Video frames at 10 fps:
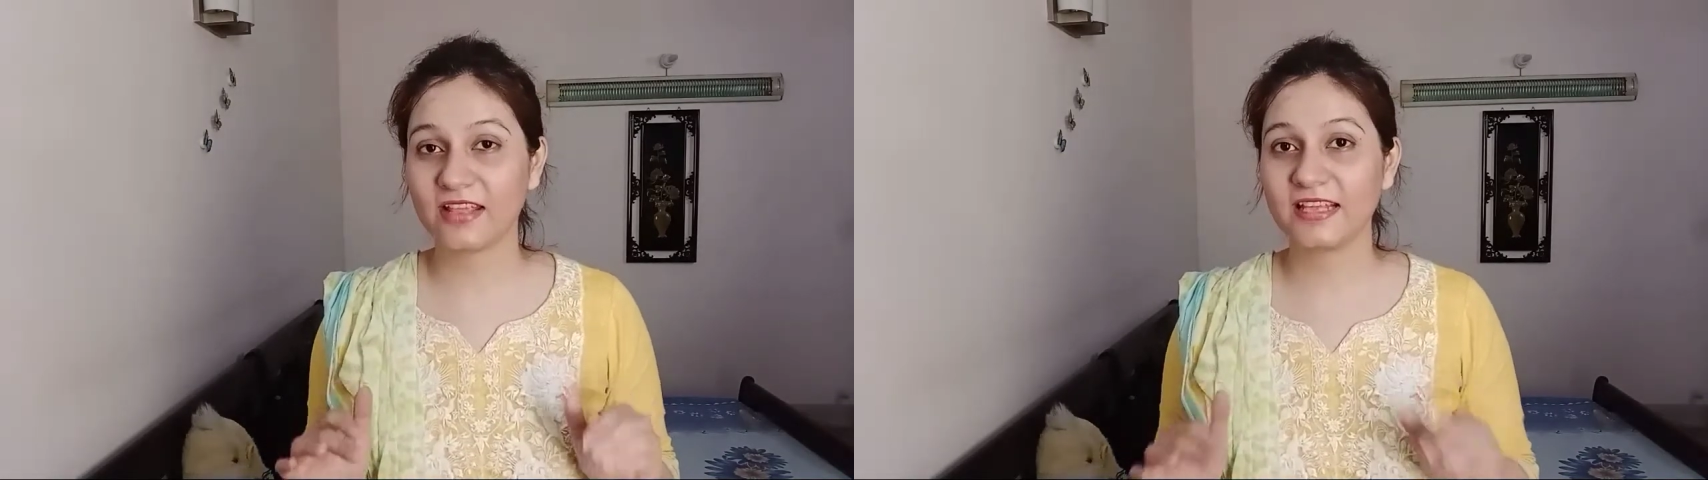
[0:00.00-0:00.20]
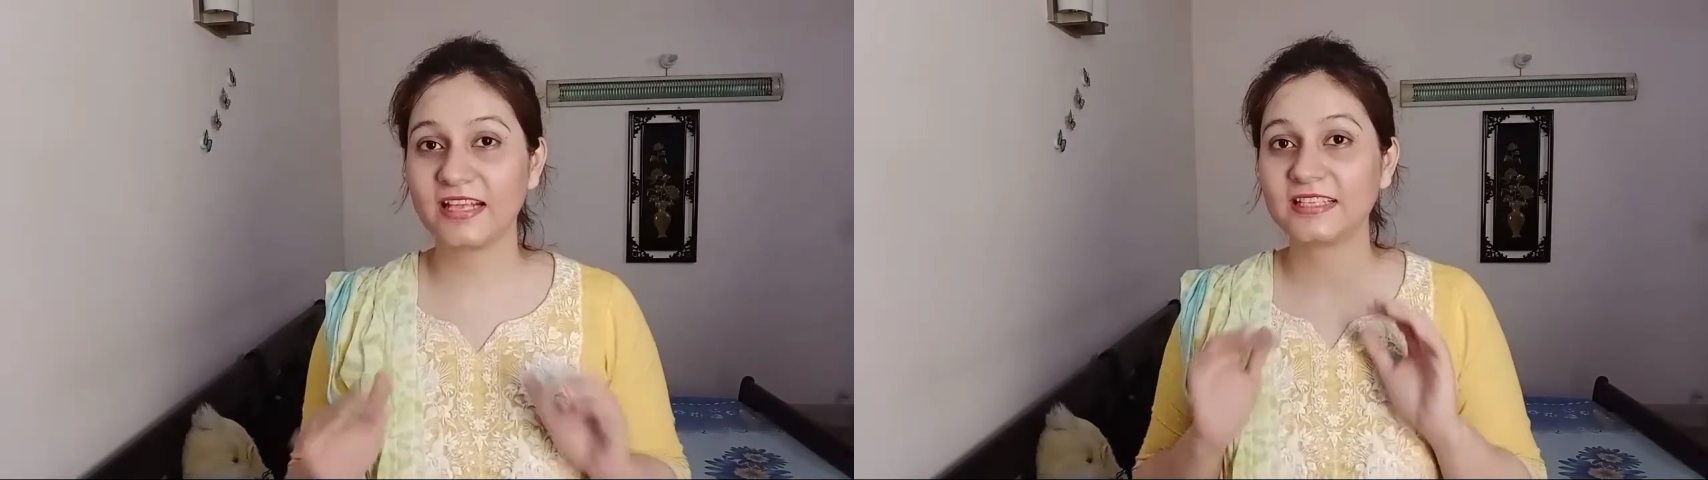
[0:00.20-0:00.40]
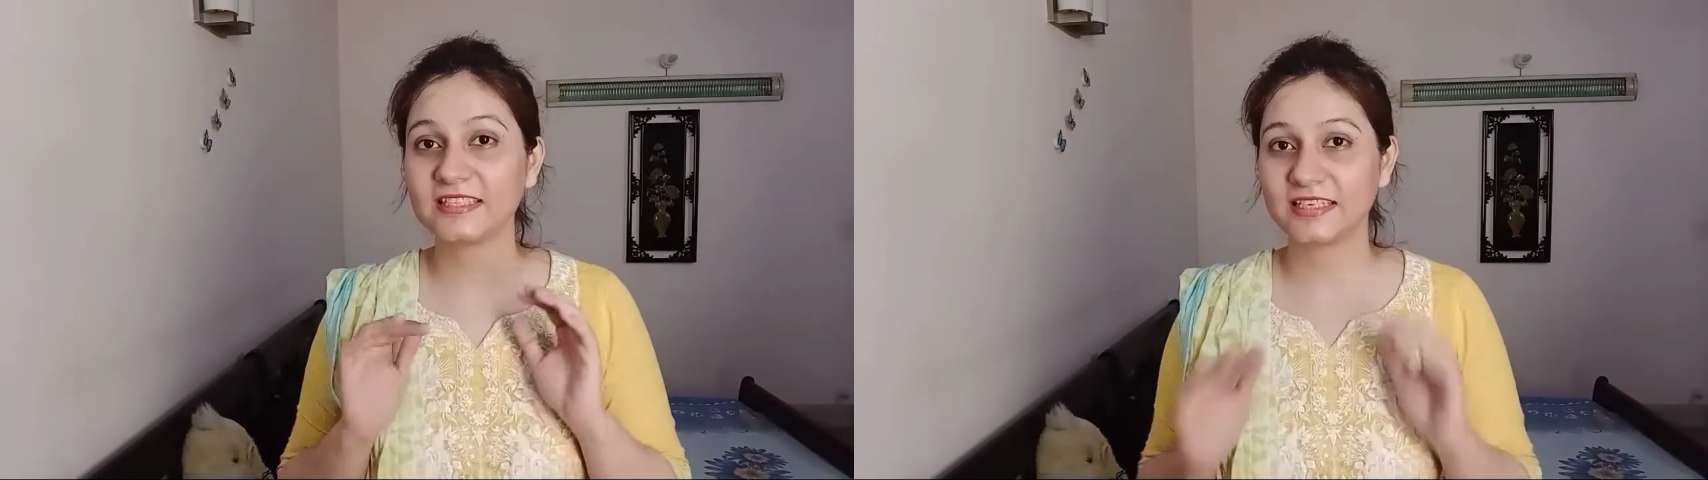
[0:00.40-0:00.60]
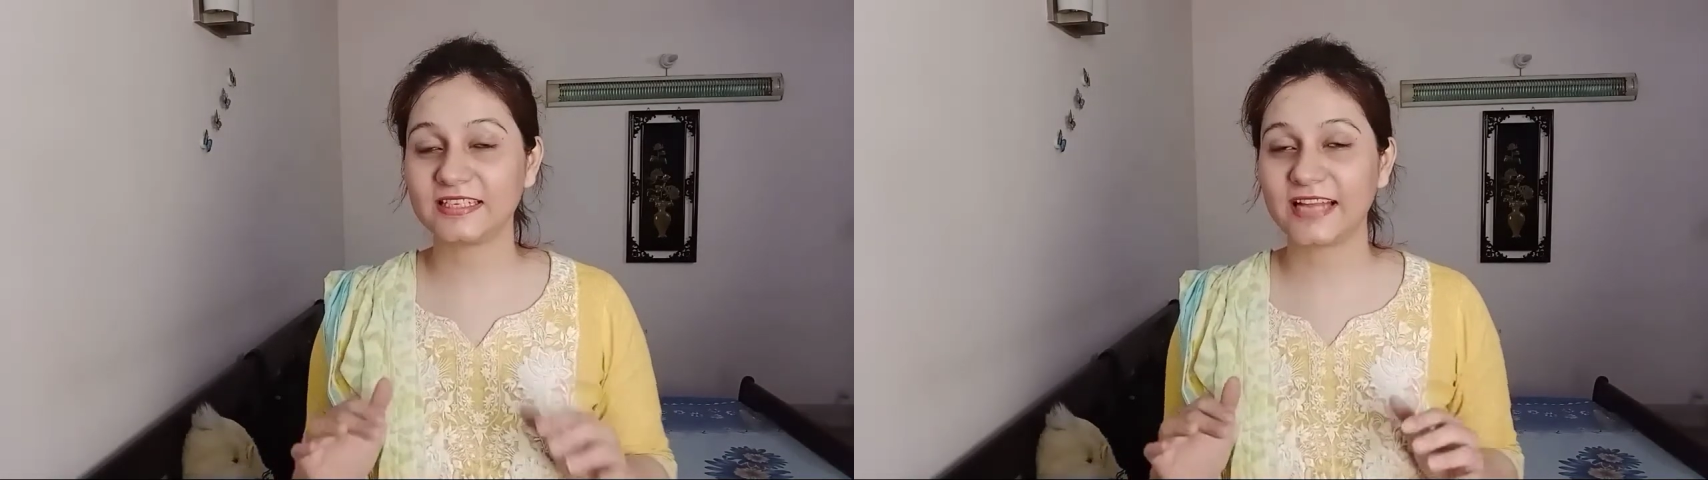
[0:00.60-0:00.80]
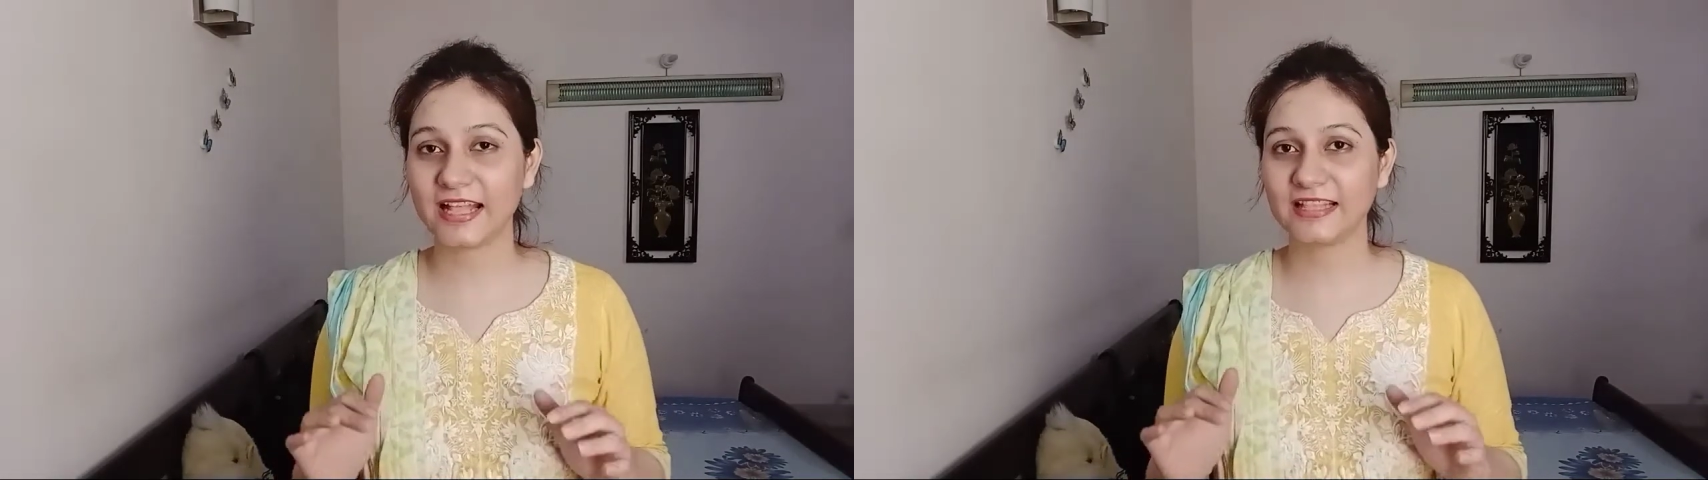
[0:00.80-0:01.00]
रहेगी
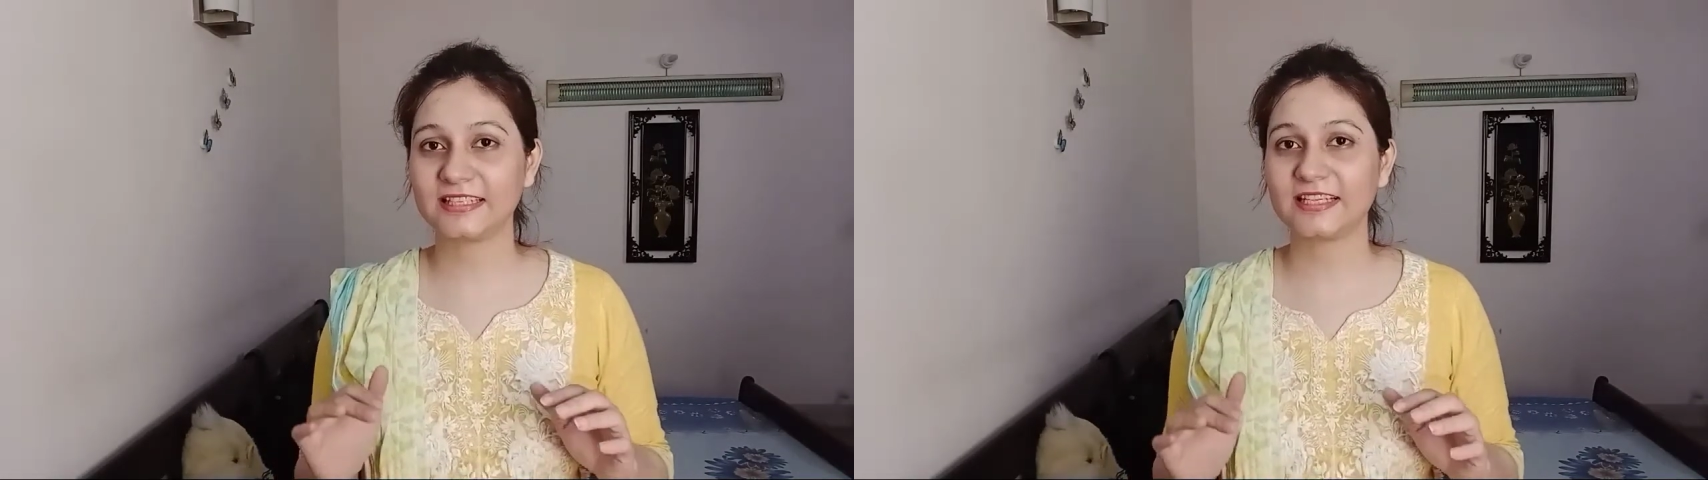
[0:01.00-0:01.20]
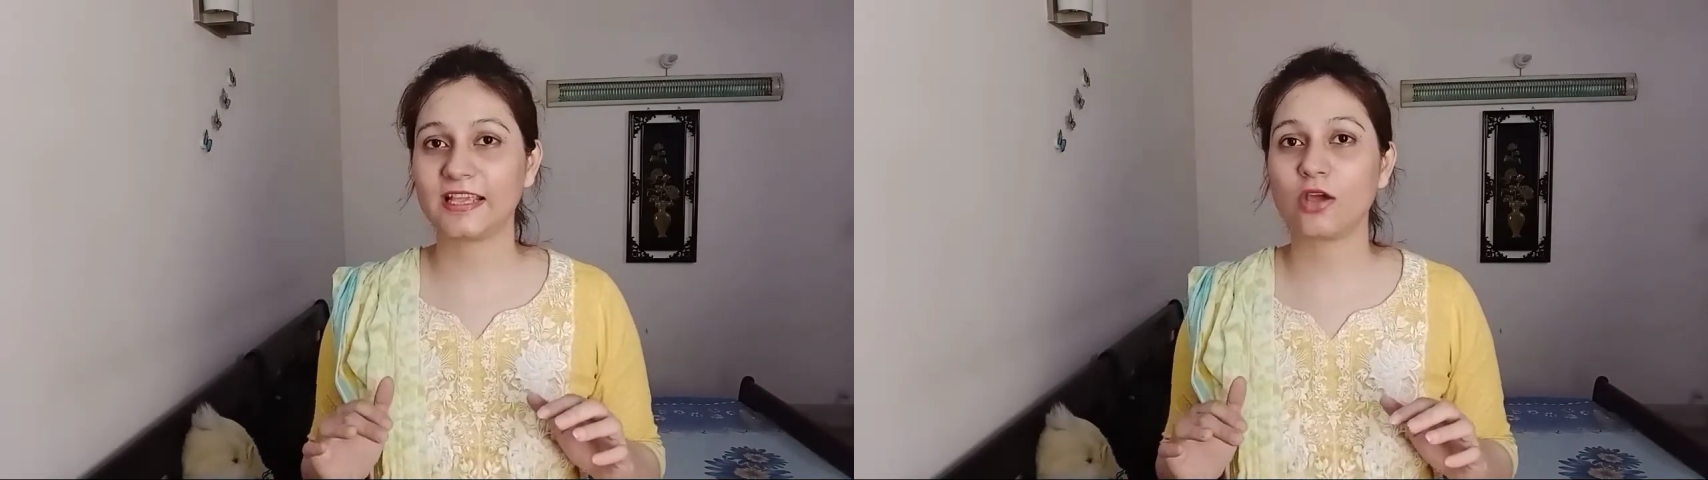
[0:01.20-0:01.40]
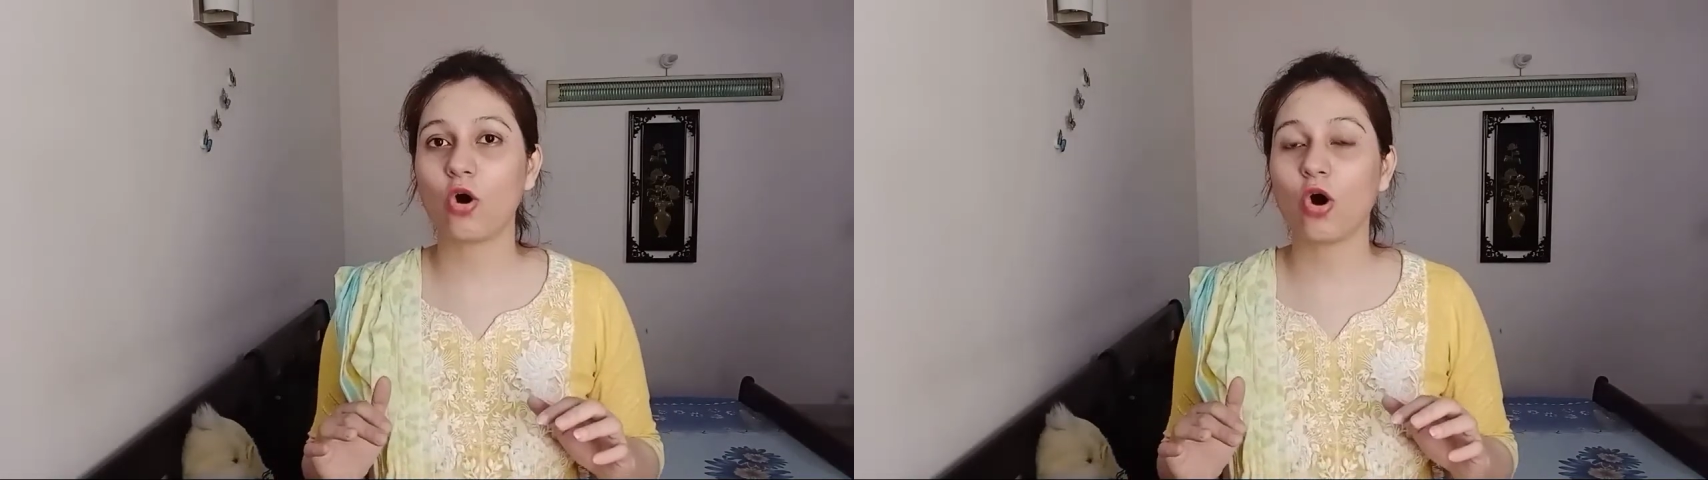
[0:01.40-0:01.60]
सन टैन से